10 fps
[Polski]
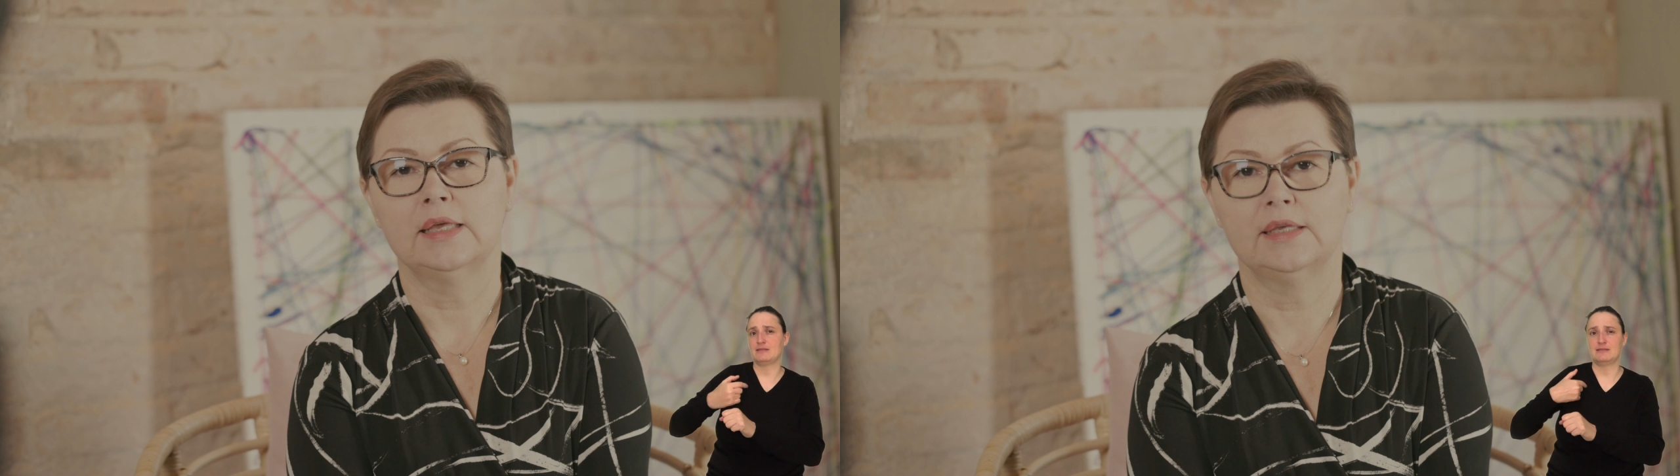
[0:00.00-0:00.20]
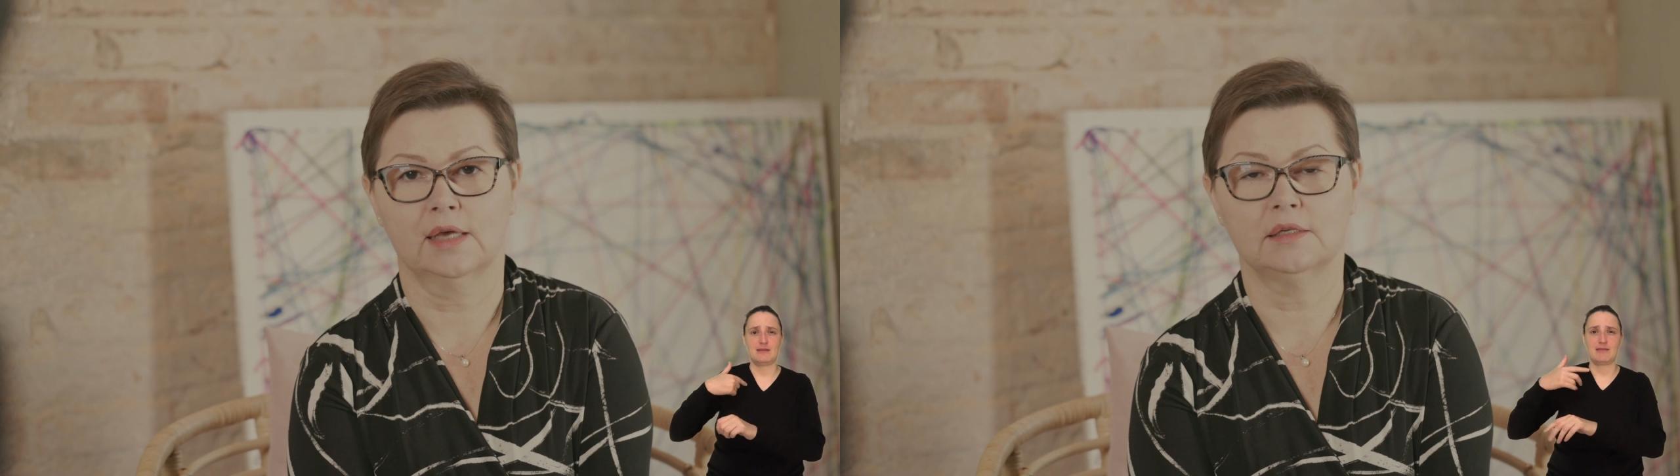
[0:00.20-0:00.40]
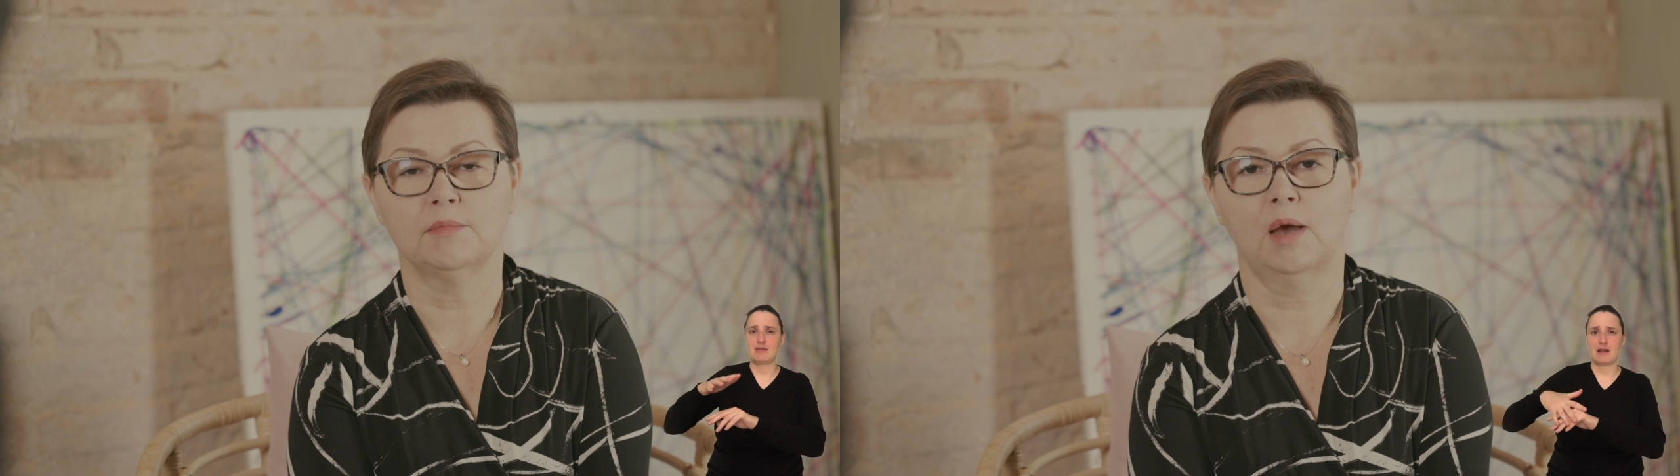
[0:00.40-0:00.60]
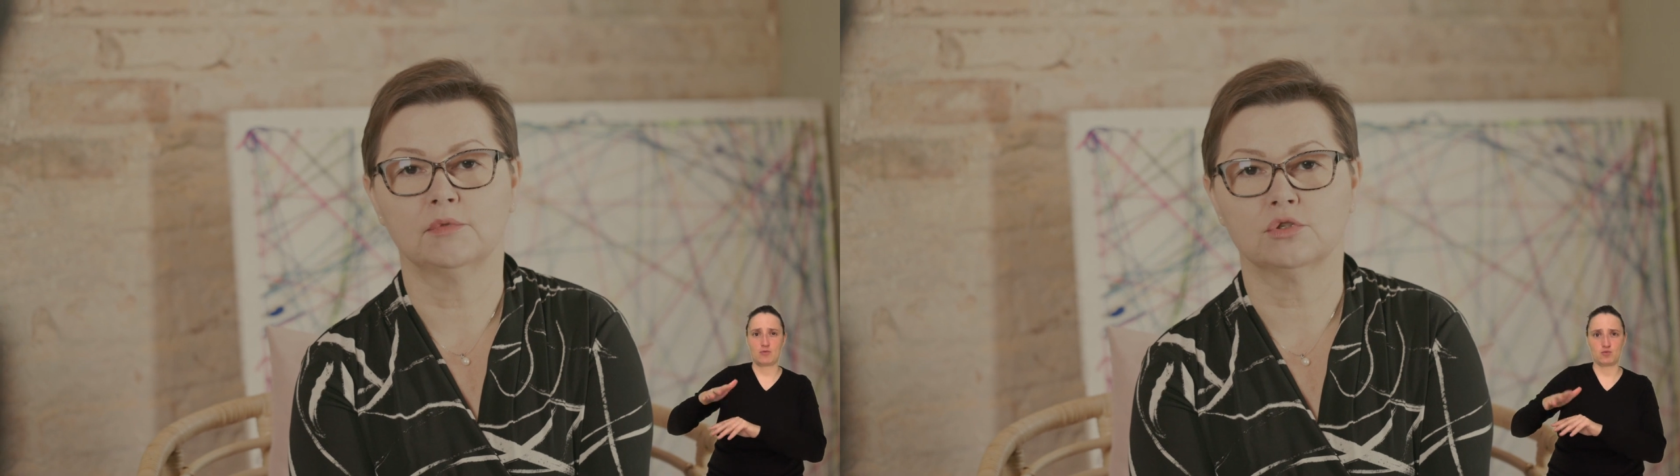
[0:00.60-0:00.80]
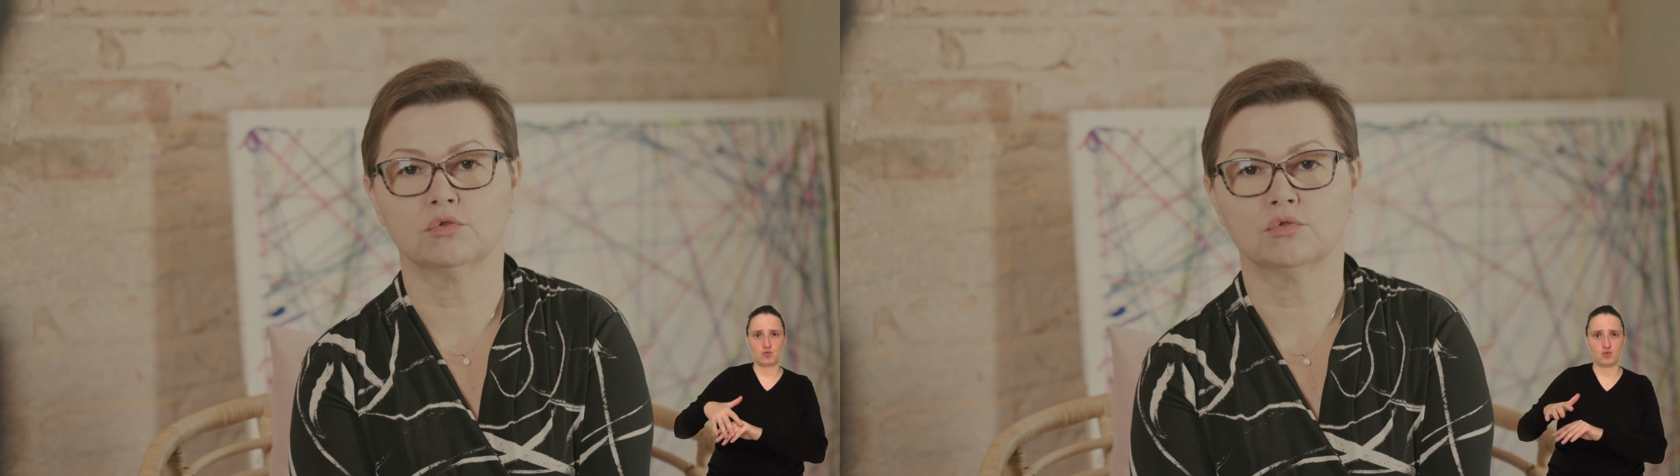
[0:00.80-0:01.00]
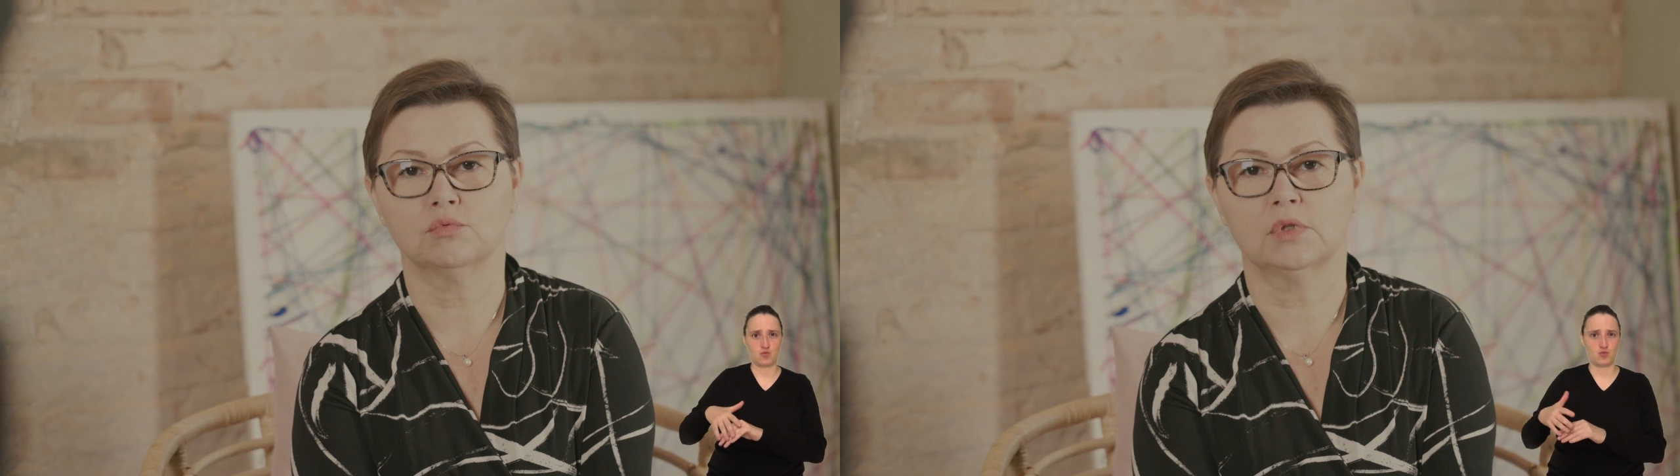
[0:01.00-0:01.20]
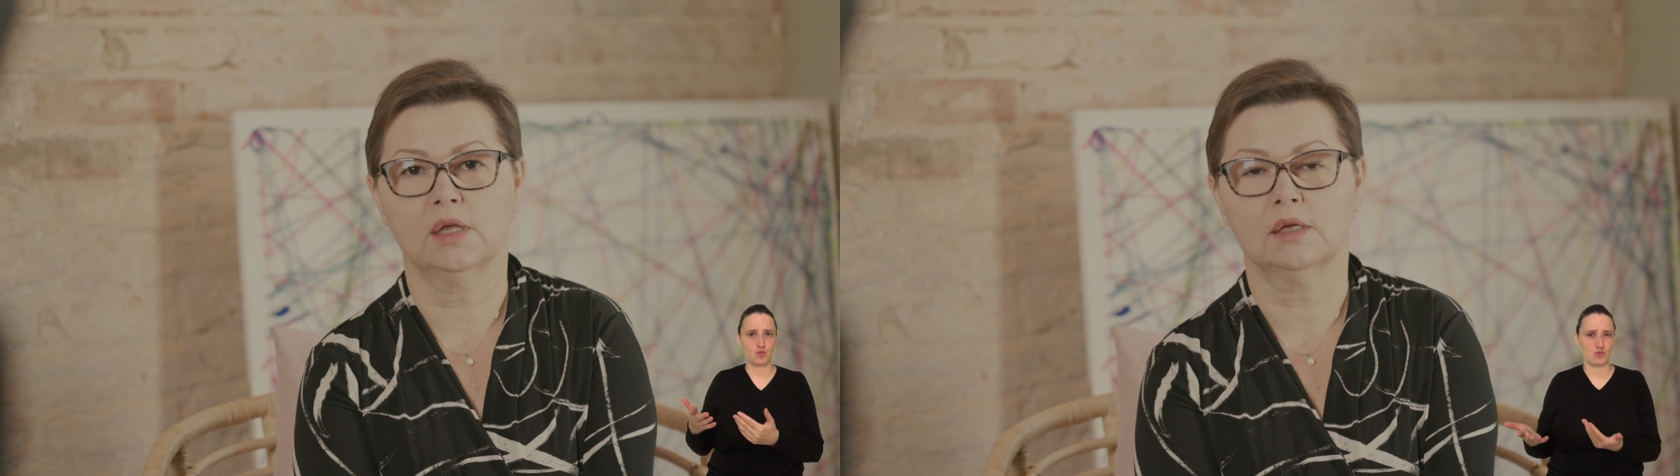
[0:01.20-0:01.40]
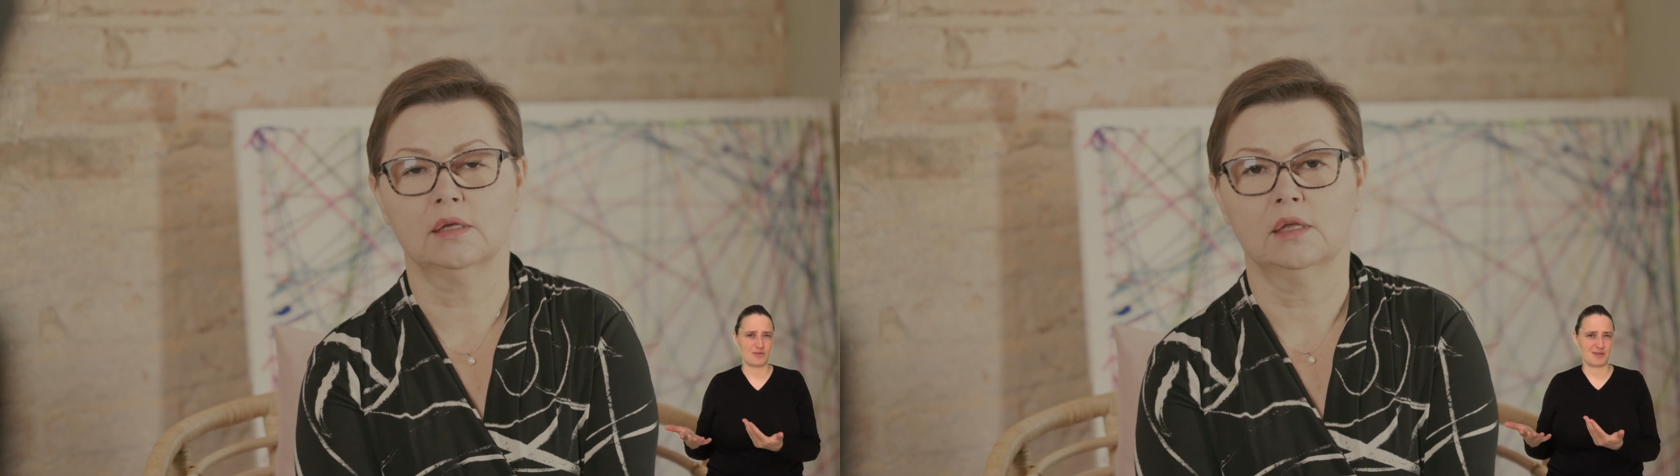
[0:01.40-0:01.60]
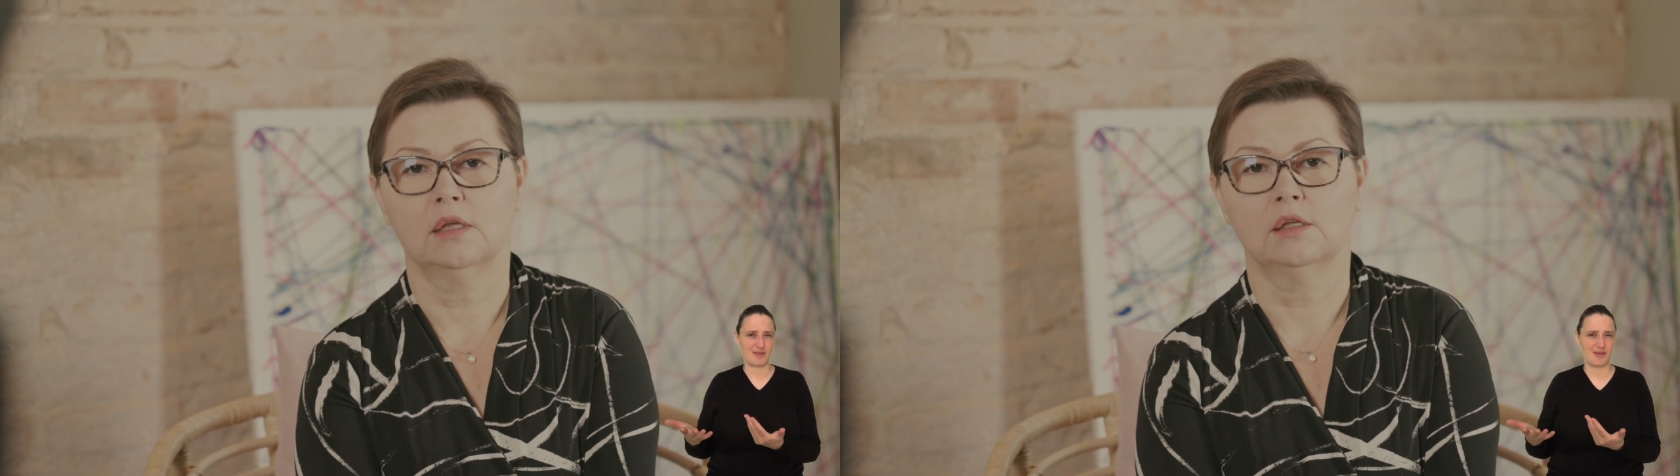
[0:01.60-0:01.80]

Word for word: jaki mamy stosunek